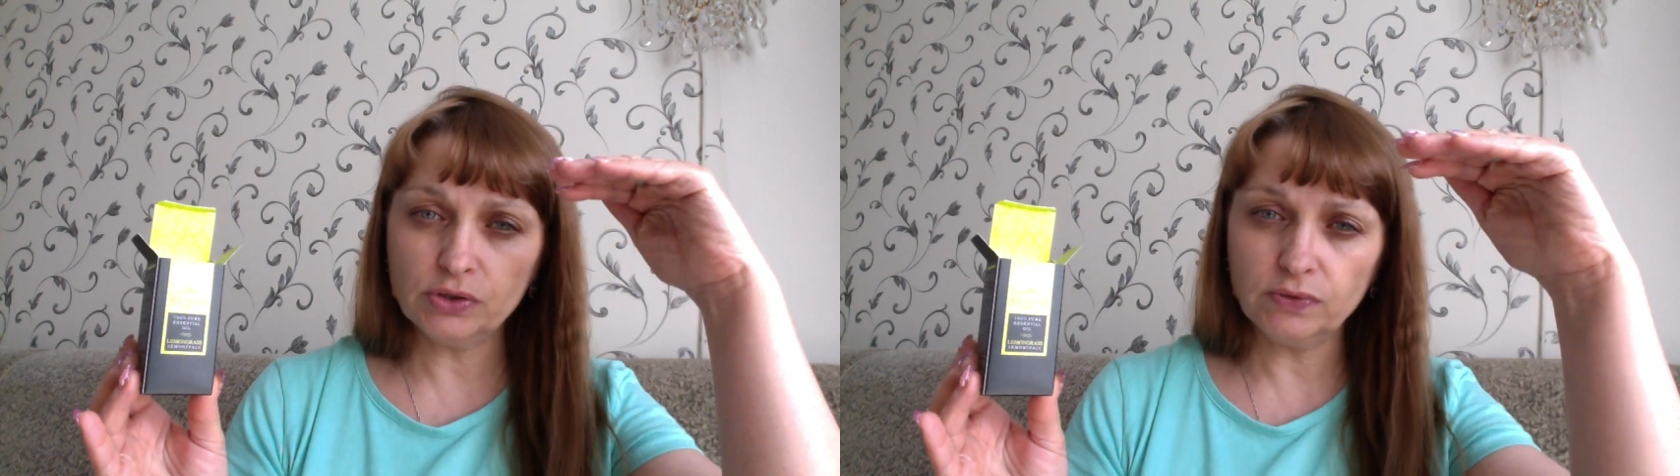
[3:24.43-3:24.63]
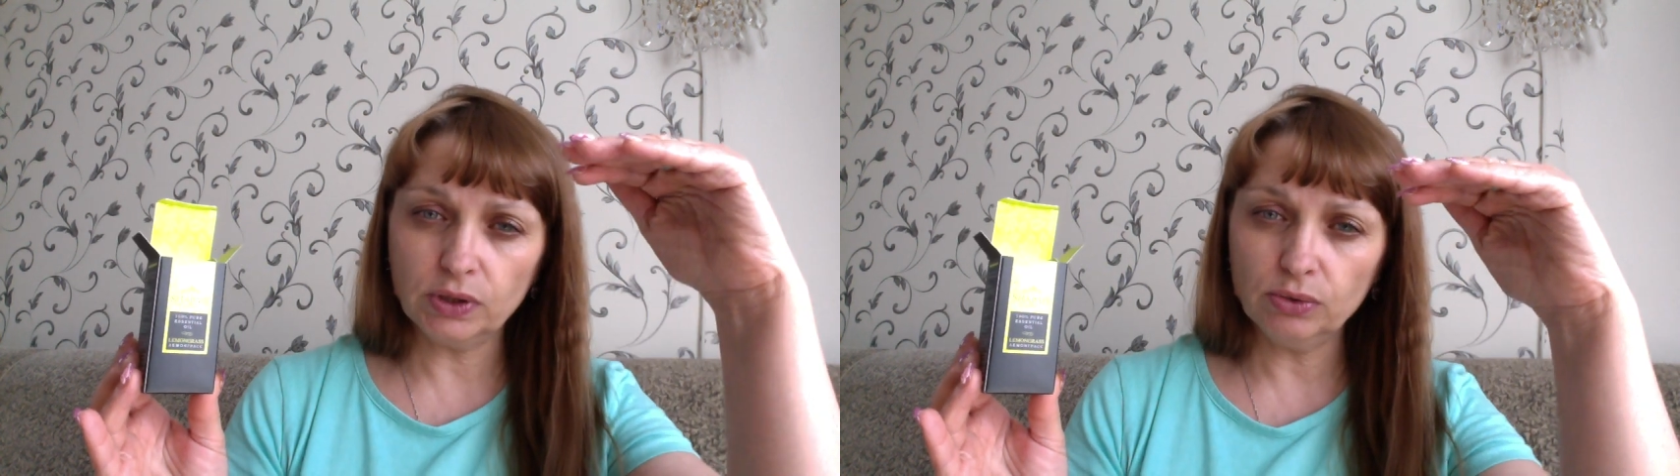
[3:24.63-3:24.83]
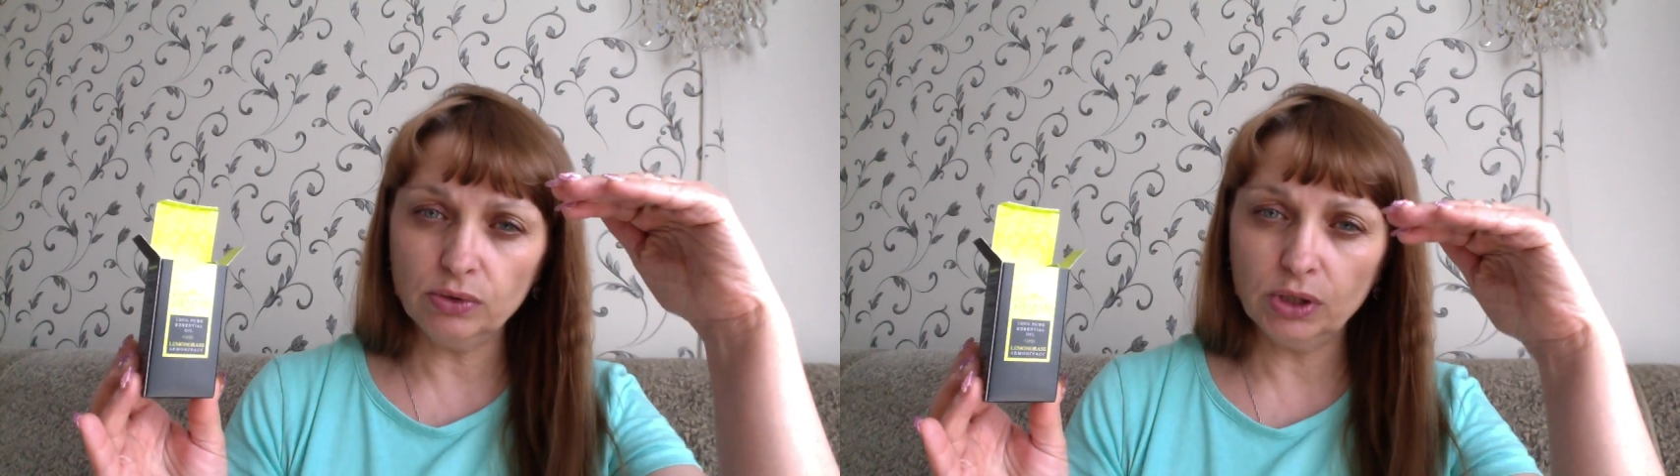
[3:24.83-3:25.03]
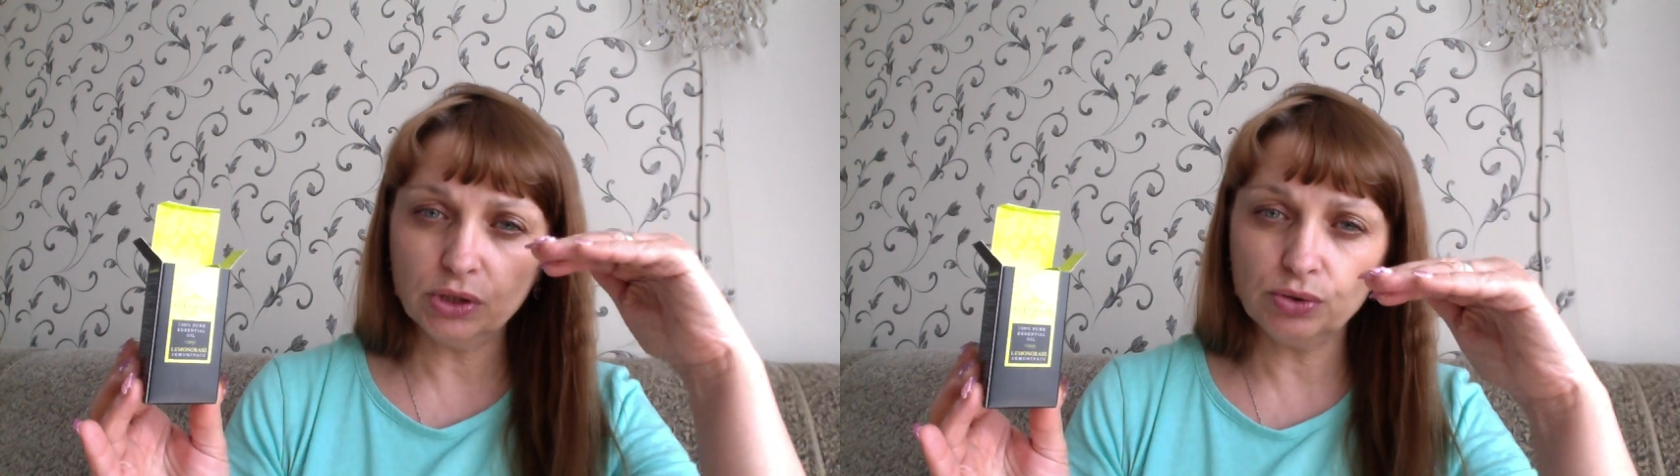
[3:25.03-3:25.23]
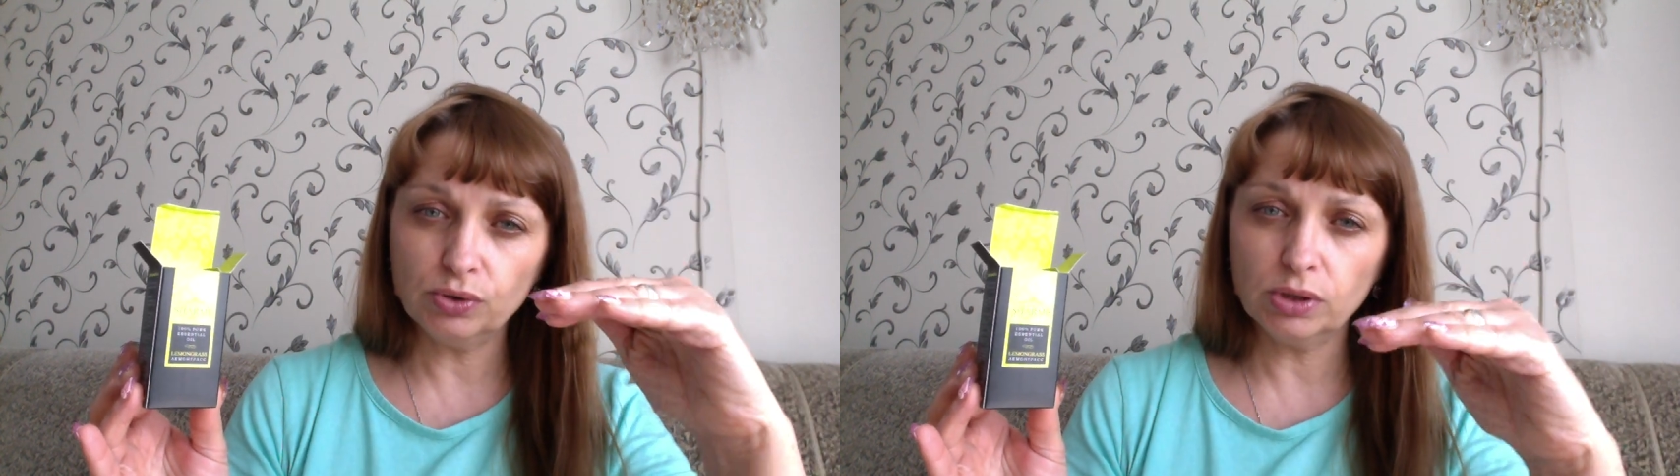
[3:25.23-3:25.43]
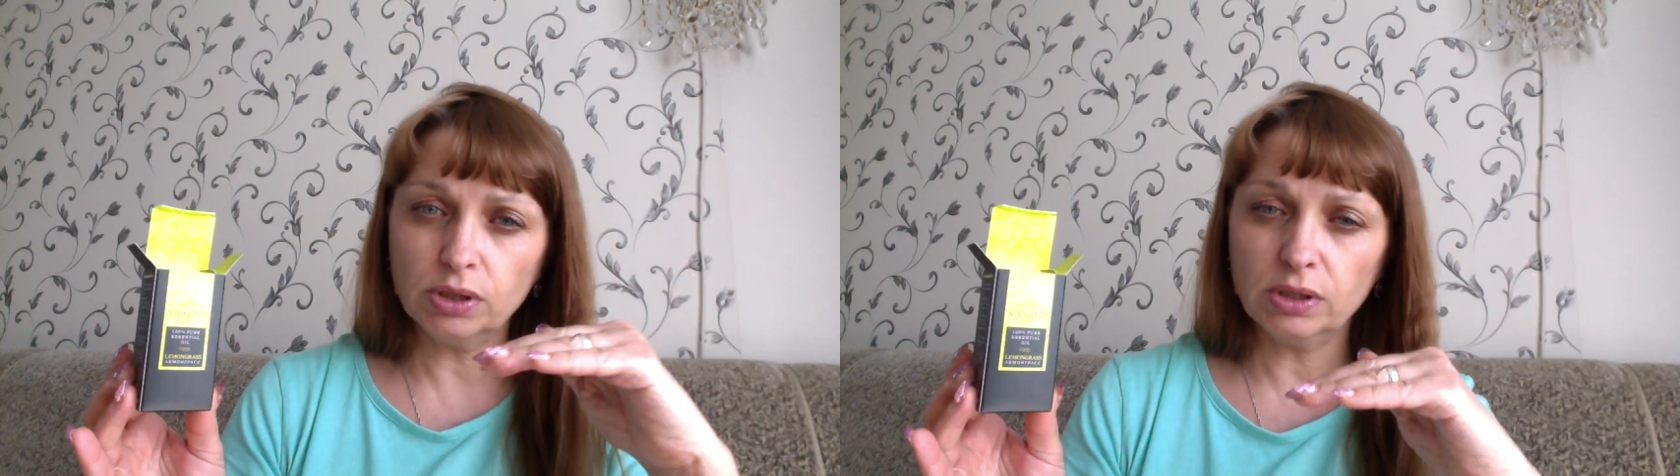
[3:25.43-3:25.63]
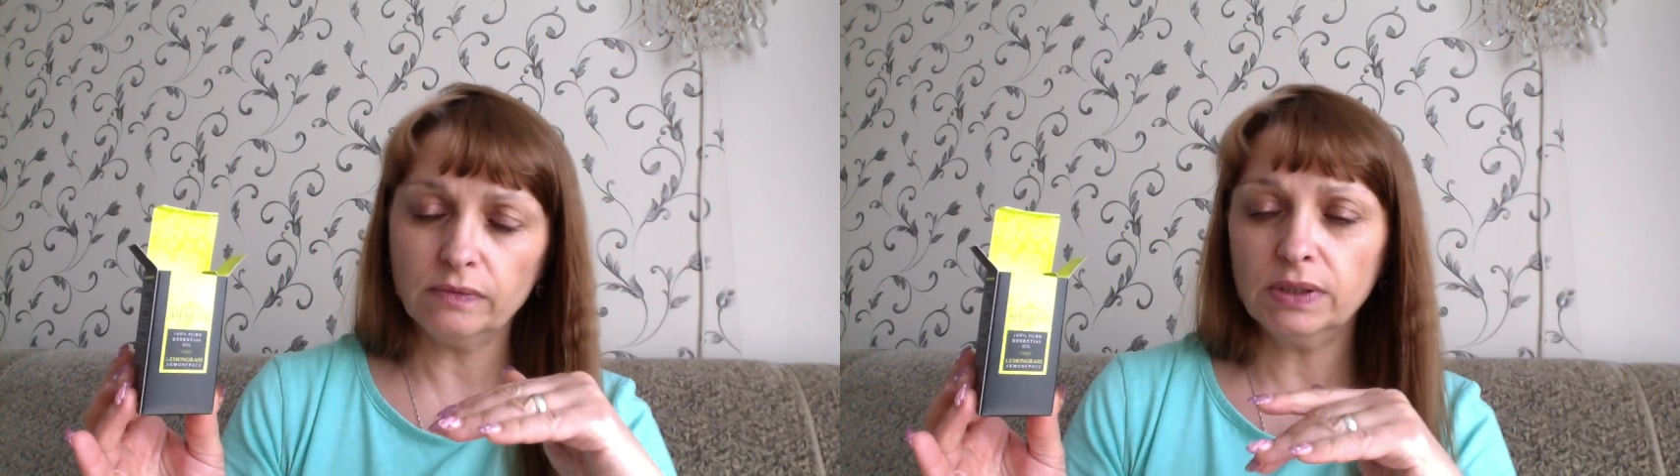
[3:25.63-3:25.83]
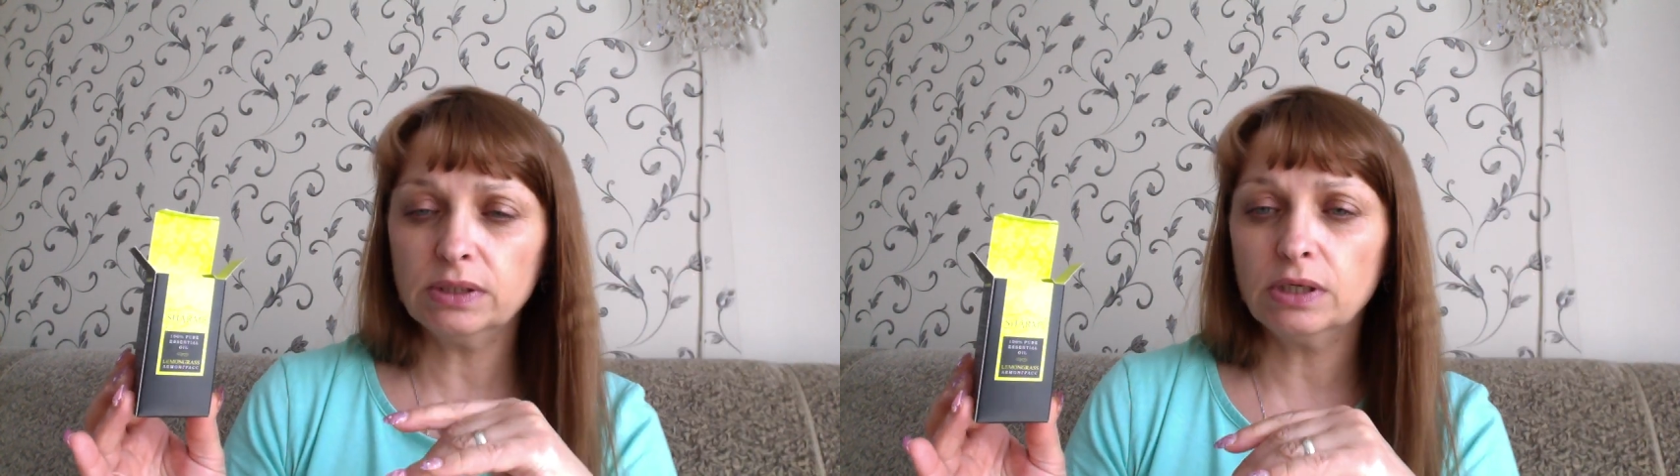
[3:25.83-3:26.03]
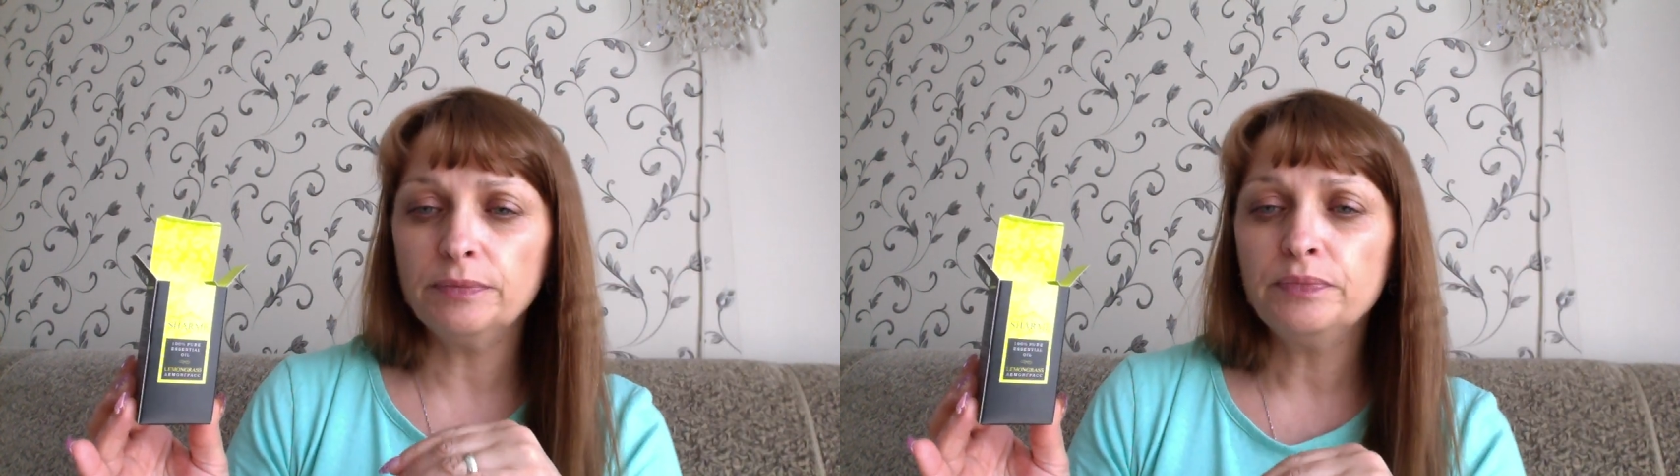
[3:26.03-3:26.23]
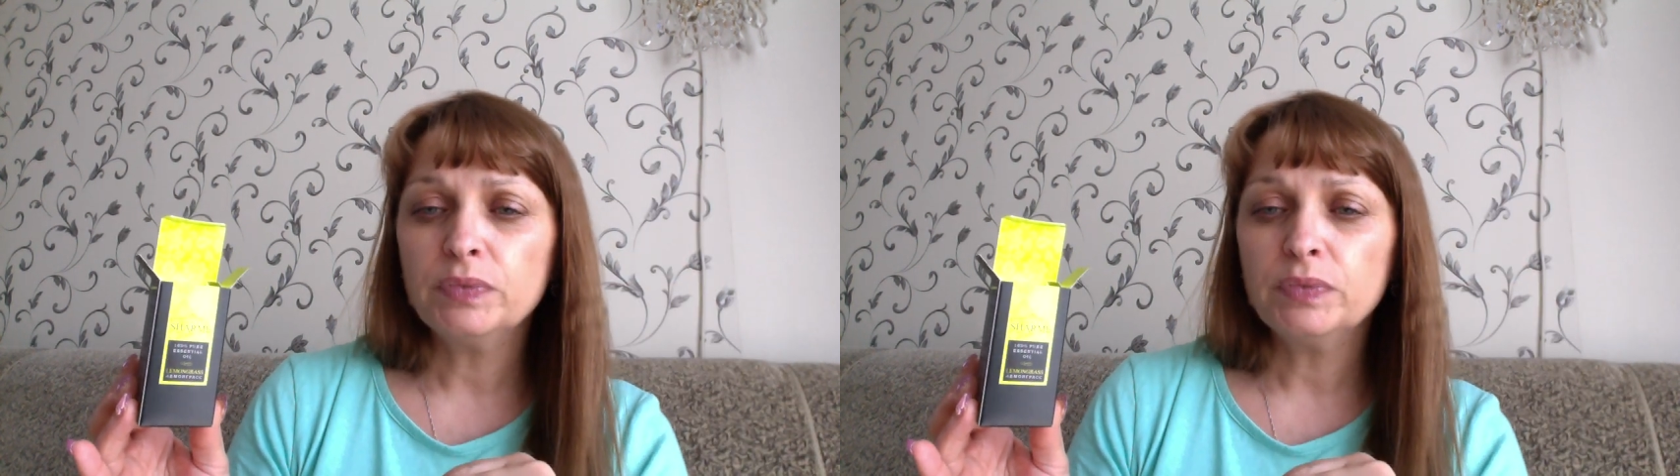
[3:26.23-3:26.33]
второй этаж у этой кроватки